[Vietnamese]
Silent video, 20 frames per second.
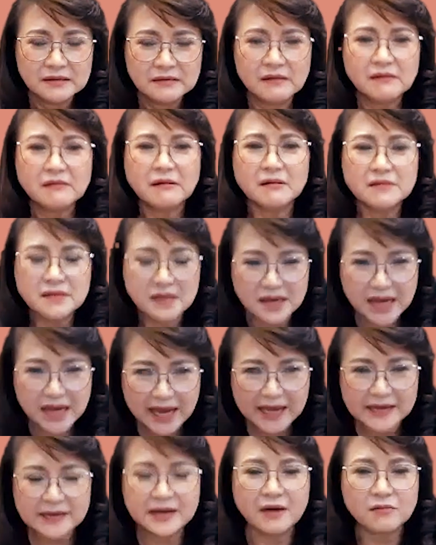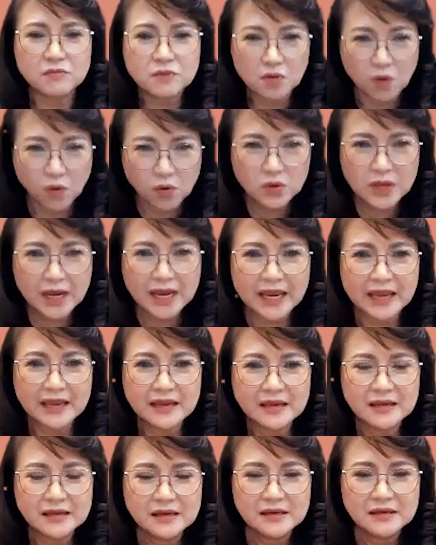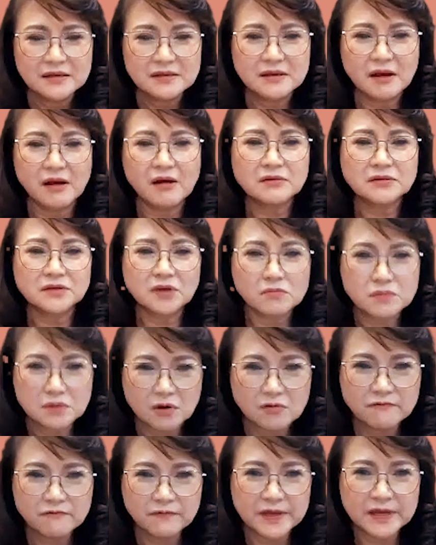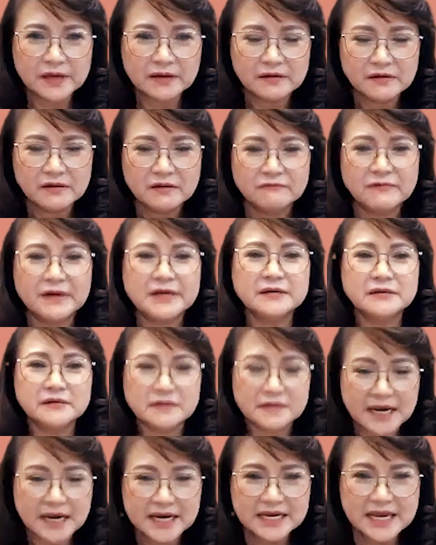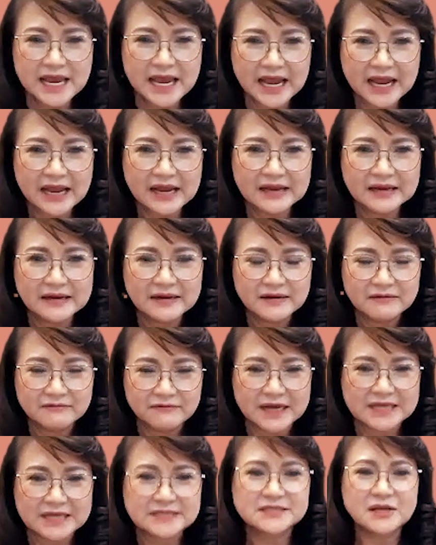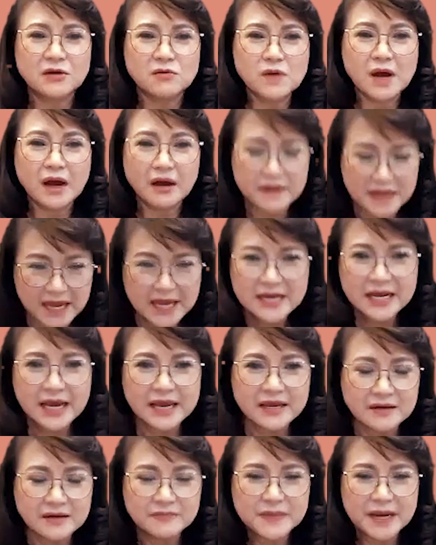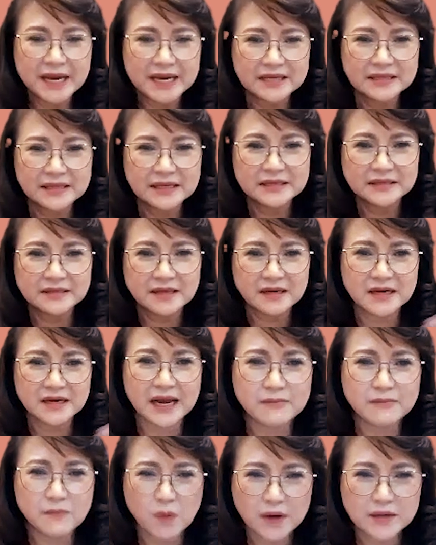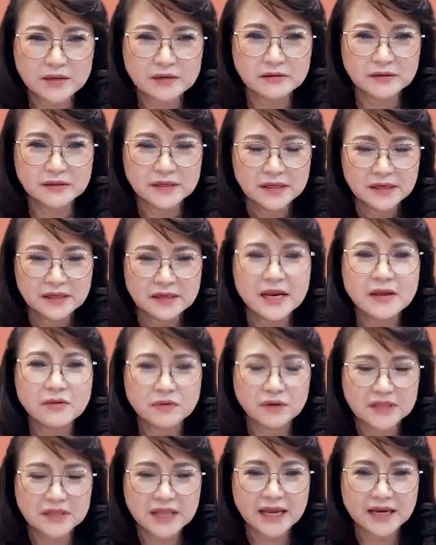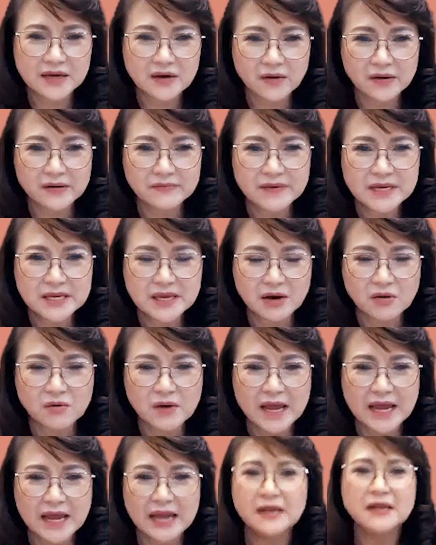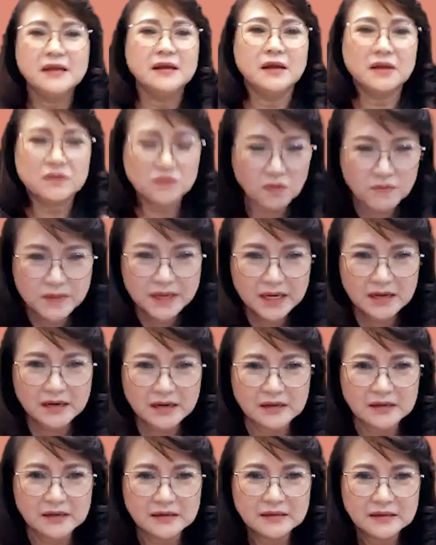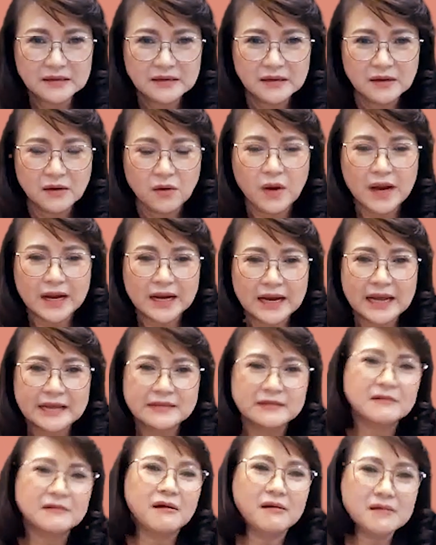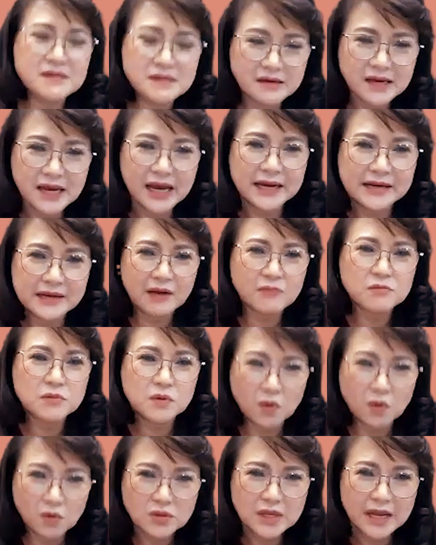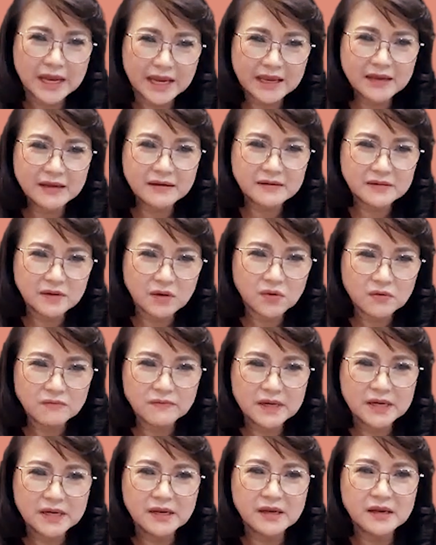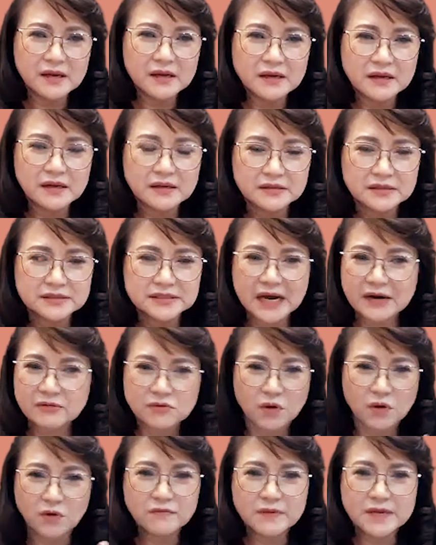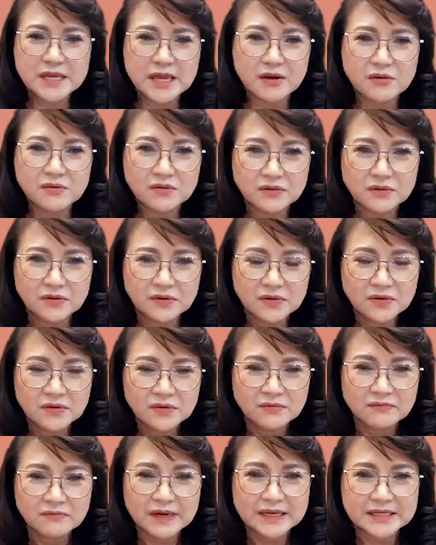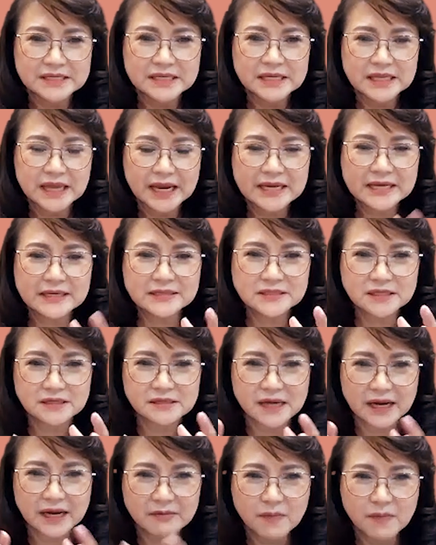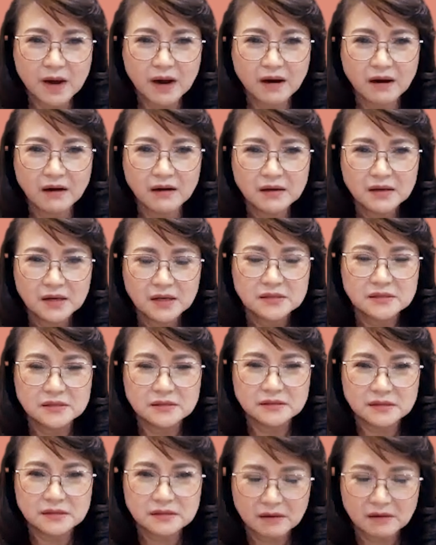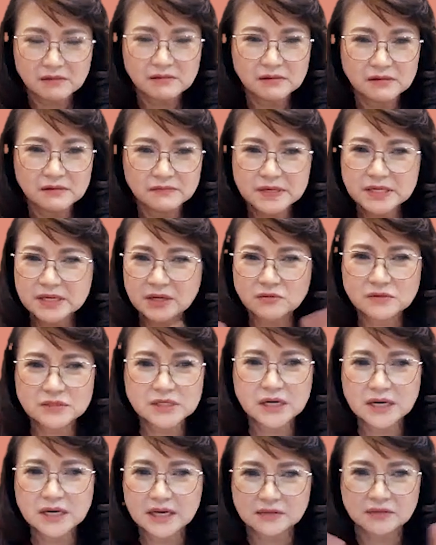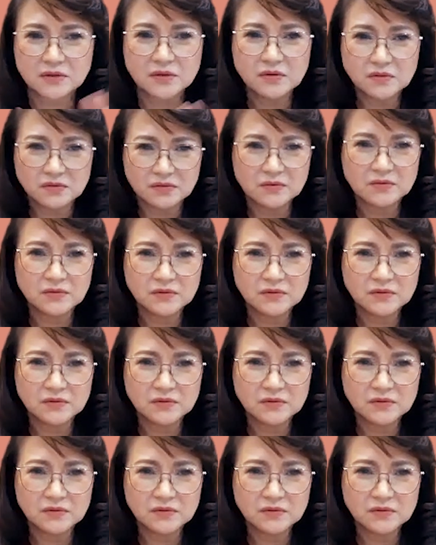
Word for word: nó có những cái hành động cụ thể cho trong công việc và được đánh giá và sau đó đến ngày hôm nay thì tất cả mọi người đều có thể nói với nhau là, là tôi biết ơn hoặc là có những cái động cụ thể đối với uh, trao đổi với nhau và chị thấy cái sự gắn bó giữa con người với nhau rất là tốt